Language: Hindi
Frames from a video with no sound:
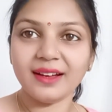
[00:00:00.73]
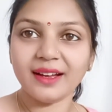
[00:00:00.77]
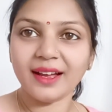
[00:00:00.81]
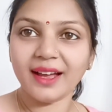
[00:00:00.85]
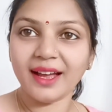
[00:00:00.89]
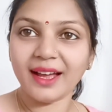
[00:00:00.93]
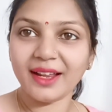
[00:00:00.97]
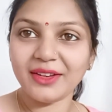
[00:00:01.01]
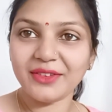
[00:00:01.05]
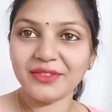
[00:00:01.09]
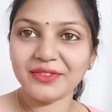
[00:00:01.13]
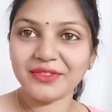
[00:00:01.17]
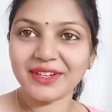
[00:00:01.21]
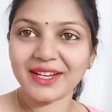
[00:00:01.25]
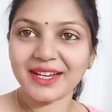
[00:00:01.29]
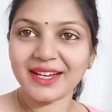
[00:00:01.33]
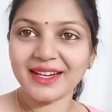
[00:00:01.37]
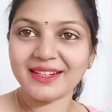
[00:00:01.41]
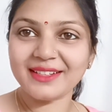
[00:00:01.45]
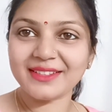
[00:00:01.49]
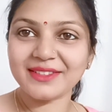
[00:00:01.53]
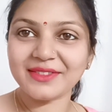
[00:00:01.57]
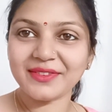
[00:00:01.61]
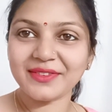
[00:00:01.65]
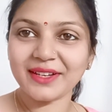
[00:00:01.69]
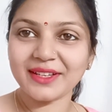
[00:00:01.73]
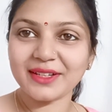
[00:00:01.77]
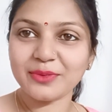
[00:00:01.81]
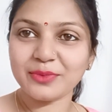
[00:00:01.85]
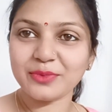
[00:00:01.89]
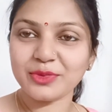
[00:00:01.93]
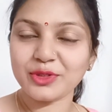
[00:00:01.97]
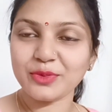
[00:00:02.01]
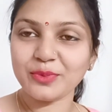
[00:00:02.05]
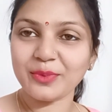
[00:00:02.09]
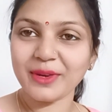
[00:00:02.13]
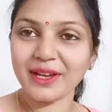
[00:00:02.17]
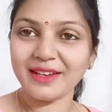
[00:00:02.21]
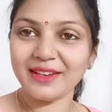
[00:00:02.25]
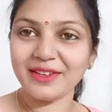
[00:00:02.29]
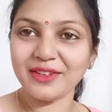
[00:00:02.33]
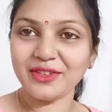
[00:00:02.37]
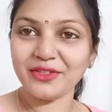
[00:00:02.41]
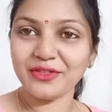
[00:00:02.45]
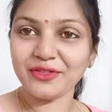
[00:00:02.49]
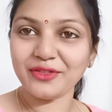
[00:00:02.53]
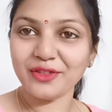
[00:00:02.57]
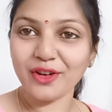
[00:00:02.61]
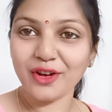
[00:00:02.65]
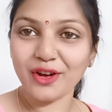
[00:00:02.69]
हेलो फ्रेंड्स वेलकम टू माय न्यू
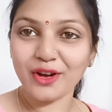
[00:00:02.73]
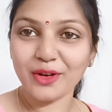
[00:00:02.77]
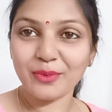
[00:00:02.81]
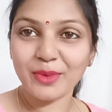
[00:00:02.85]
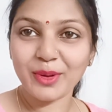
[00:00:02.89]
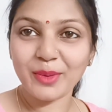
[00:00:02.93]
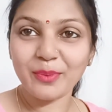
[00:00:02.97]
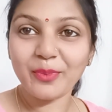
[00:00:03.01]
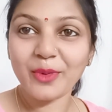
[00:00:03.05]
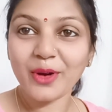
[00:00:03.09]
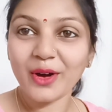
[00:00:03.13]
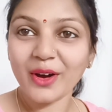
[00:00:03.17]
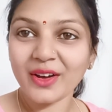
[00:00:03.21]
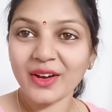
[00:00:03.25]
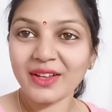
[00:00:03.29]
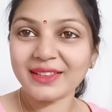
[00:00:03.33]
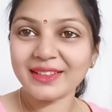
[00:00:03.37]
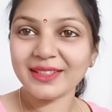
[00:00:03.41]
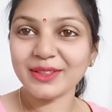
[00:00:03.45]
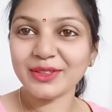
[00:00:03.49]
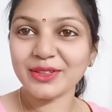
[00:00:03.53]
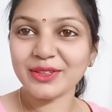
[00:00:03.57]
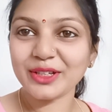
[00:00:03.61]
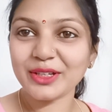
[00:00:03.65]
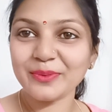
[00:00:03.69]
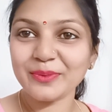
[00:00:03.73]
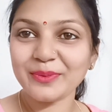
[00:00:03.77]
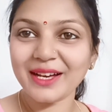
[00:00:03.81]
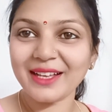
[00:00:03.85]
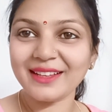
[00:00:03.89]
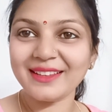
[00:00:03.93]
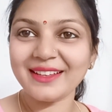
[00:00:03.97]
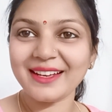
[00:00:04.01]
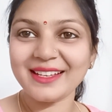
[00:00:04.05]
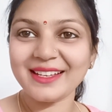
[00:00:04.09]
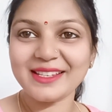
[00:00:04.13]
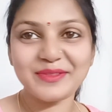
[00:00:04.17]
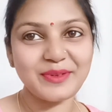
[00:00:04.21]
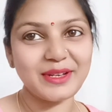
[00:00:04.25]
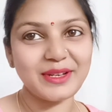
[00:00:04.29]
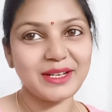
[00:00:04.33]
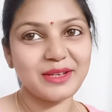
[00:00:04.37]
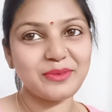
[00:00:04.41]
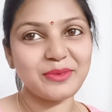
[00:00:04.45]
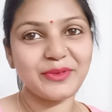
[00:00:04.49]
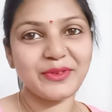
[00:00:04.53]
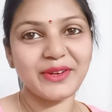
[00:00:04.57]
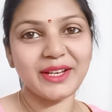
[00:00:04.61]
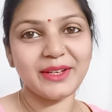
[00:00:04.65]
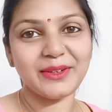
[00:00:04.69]
ब्लॉग मैं बहुत दिनों के बाद आज मैंने
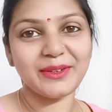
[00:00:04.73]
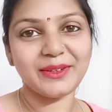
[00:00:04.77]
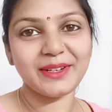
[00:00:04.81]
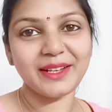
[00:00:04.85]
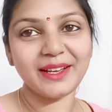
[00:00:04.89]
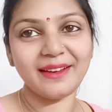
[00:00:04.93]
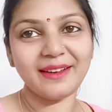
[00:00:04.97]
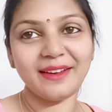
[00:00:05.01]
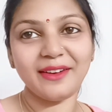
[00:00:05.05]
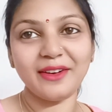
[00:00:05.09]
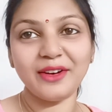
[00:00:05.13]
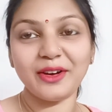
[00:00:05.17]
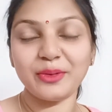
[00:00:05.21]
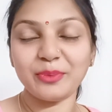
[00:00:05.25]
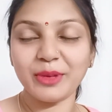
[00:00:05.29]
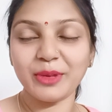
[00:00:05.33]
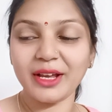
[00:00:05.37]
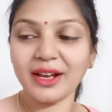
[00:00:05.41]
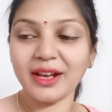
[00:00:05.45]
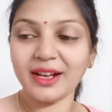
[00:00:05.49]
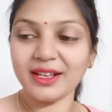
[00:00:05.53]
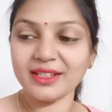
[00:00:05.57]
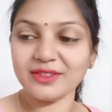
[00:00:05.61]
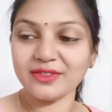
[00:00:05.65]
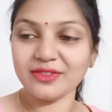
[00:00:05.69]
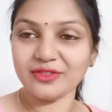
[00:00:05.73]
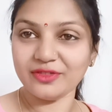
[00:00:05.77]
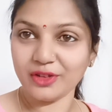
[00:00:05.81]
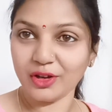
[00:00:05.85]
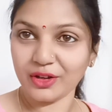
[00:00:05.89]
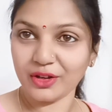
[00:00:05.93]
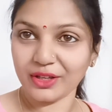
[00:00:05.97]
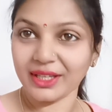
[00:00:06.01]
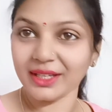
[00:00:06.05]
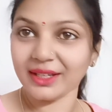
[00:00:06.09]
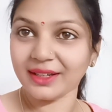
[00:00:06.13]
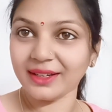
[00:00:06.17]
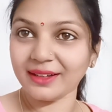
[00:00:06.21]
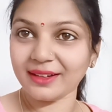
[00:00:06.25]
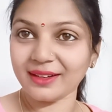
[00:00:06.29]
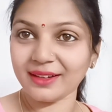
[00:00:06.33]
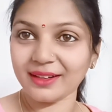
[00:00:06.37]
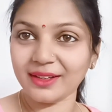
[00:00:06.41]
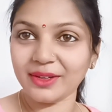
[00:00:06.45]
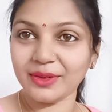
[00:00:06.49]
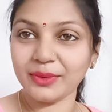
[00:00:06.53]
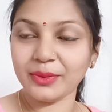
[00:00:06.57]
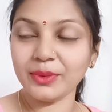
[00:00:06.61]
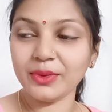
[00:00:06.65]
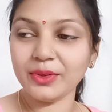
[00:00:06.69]
मोबाइल उठाया और मैं आज ब्लॉगिंग कर रही
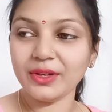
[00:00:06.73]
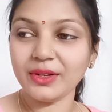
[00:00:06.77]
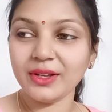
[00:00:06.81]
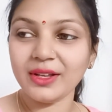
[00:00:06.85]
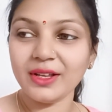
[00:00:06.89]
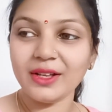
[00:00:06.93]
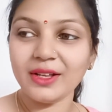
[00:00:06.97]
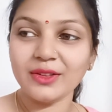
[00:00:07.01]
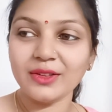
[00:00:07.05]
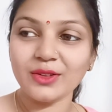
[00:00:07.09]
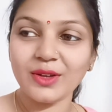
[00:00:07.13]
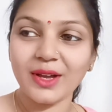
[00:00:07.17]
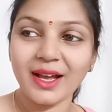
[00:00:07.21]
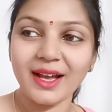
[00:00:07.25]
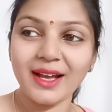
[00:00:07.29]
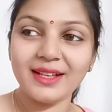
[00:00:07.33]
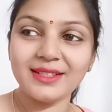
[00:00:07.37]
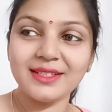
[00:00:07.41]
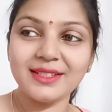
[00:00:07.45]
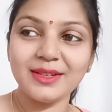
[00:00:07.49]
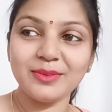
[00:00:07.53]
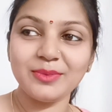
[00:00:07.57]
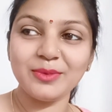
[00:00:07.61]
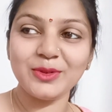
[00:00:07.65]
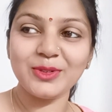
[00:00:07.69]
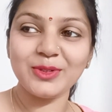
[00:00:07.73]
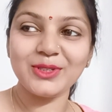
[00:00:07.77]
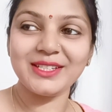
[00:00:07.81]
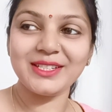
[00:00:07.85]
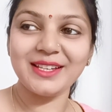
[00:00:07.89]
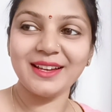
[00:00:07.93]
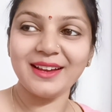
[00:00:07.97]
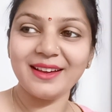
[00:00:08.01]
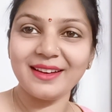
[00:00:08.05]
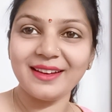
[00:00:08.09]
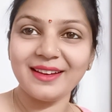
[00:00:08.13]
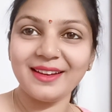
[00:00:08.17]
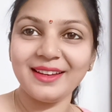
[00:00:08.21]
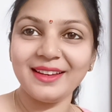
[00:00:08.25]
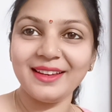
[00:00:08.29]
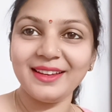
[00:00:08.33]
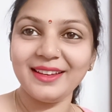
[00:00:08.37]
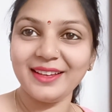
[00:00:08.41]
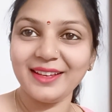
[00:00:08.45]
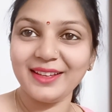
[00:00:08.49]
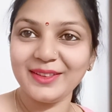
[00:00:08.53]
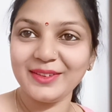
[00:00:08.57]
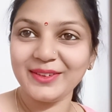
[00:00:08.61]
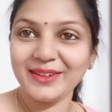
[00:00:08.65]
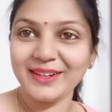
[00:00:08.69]
हूँ तो आज हम लोग जा रहे
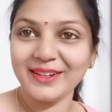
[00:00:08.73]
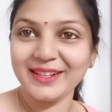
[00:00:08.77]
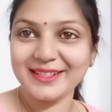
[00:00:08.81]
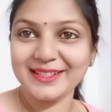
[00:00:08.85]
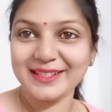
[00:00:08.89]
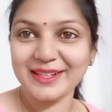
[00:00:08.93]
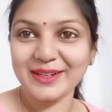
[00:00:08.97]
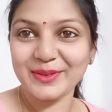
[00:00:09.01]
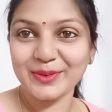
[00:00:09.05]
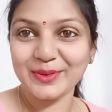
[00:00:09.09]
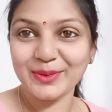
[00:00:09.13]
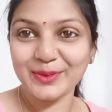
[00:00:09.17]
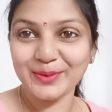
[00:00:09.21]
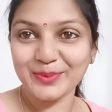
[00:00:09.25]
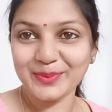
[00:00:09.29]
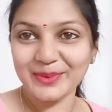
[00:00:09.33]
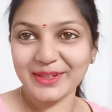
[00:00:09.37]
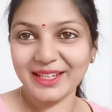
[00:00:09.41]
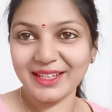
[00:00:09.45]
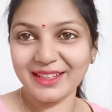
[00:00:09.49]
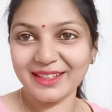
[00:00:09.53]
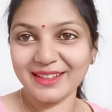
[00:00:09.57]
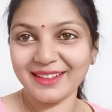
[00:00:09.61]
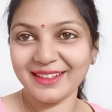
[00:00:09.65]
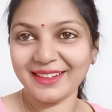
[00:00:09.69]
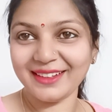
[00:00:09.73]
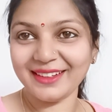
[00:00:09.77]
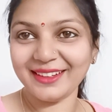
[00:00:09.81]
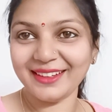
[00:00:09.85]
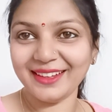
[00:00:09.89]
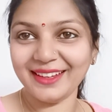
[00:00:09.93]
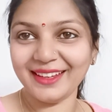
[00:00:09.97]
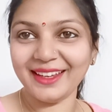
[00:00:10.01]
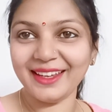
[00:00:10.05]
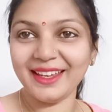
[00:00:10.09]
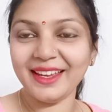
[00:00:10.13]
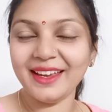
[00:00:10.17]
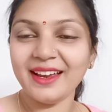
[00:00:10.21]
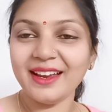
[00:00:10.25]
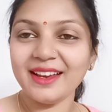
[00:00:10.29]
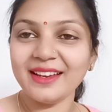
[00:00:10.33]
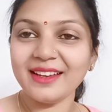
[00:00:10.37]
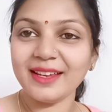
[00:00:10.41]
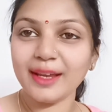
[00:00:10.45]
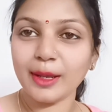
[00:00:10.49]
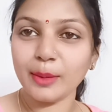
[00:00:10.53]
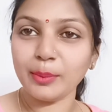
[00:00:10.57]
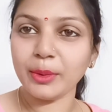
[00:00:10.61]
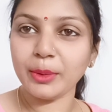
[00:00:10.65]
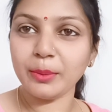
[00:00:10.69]
हैं थोड़ा सा घूमने के लिए
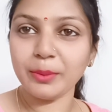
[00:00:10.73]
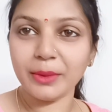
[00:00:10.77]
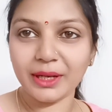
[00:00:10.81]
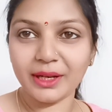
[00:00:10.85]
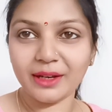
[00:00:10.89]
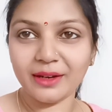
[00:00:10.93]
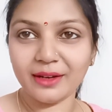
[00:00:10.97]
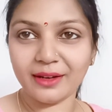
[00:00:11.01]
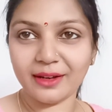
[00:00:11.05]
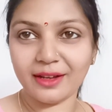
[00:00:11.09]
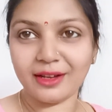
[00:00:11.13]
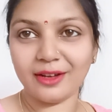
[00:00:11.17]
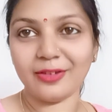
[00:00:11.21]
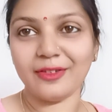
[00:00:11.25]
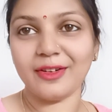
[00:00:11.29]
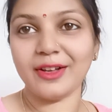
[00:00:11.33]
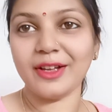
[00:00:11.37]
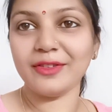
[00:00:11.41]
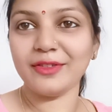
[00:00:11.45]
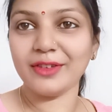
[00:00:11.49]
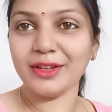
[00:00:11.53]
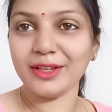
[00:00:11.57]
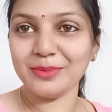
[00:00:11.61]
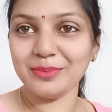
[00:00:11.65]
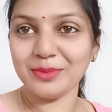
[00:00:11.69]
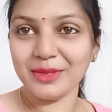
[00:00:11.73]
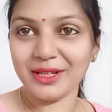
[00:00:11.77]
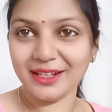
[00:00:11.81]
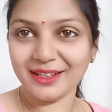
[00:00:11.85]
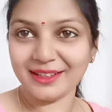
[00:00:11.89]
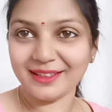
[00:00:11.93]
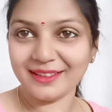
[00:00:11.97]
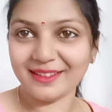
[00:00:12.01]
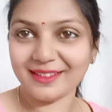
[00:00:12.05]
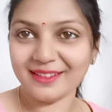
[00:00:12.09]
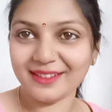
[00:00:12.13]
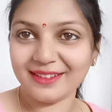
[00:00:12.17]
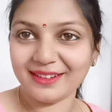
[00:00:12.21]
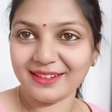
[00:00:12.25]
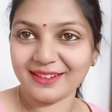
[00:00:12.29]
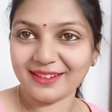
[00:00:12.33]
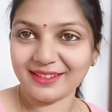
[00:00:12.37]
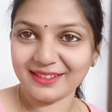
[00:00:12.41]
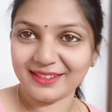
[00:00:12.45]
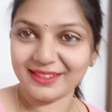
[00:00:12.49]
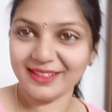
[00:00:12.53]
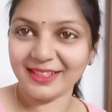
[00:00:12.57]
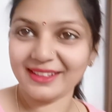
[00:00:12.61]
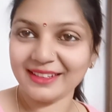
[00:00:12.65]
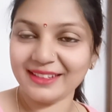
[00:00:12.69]
यहाँ पे मेला लगा हुआ है वही मेला
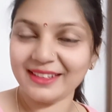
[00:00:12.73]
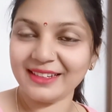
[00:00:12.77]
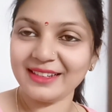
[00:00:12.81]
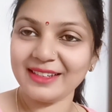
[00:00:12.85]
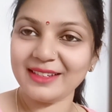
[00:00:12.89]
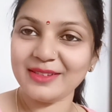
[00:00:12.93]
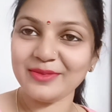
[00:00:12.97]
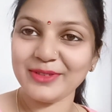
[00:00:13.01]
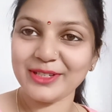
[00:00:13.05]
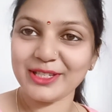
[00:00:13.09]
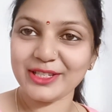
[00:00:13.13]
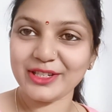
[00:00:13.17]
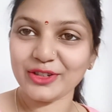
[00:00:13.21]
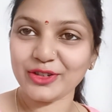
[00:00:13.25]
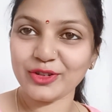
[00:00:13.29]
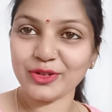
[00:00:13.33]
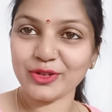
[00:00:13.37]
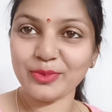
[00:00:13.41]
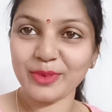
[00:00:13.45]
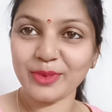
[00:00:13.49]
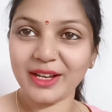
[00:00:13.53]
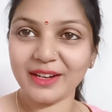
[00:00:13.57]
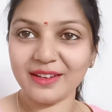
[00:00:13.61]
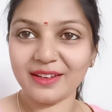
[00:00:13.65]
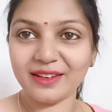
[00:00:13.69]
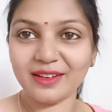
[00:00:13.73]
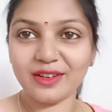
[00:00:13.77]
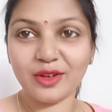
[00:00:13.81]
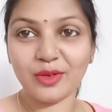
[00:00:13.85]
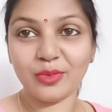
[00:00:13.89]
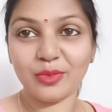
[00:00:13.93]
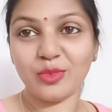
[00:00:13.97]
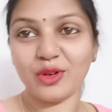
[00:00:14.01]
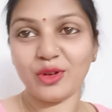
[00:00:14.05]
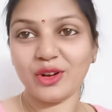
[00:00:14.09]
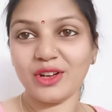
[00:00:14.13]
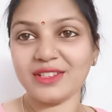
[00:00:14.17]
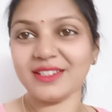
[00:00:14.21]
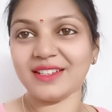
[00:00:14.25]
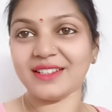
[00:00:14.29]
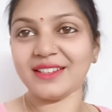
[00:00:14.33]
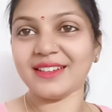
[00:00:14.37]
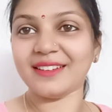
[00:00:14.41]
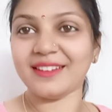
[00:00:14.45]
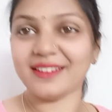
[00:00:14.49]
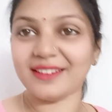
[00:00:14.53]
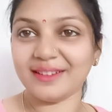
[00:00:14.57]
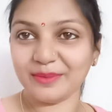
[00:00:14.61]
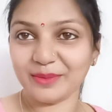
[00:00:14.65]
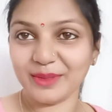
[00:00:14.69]
देखने के लिए बच्चे को घुमाने के लिए और बहुत ज़्यादा
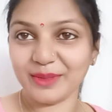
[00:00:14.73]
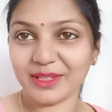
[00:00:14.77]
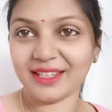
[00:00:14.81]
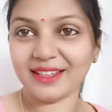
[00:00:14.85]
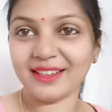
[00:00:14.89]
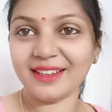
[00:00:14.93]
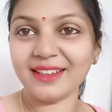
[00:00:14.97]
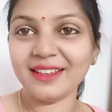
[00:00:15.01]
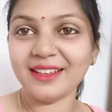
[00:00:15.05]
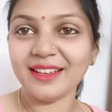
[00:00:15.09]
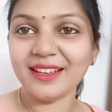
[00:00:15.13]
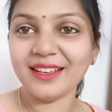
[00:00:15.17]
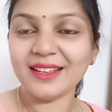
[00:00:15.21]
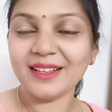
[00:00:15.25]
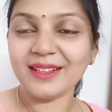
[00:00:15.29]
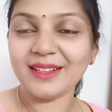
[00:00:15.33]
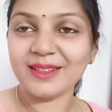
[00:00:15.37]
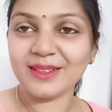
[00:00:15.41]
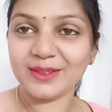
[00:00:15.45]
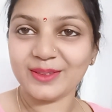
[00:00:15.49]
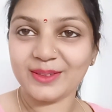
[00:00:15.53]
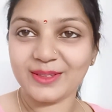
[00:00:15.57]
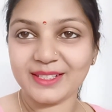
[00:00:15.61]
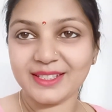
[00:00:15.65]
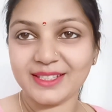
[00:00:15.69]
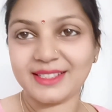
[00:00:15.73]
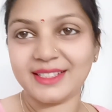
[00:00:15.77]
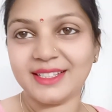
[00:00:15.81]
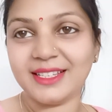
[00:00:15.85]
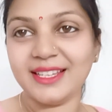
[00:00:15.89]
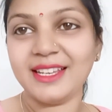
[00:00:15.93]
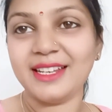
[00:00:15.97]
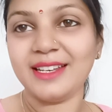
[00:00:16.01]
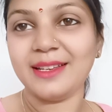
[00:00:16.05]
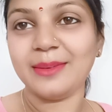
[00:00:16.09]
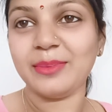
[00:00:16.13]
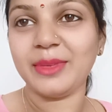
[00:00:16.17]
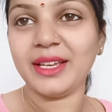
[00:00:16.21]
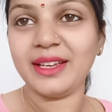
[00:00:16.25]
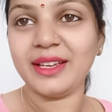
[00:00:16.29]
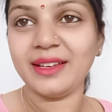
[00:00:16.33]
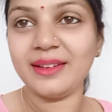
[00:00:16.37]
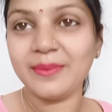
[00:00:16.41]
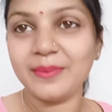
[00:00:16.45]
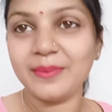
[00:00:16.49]
गर्मी है तो इसलिए यानी मैं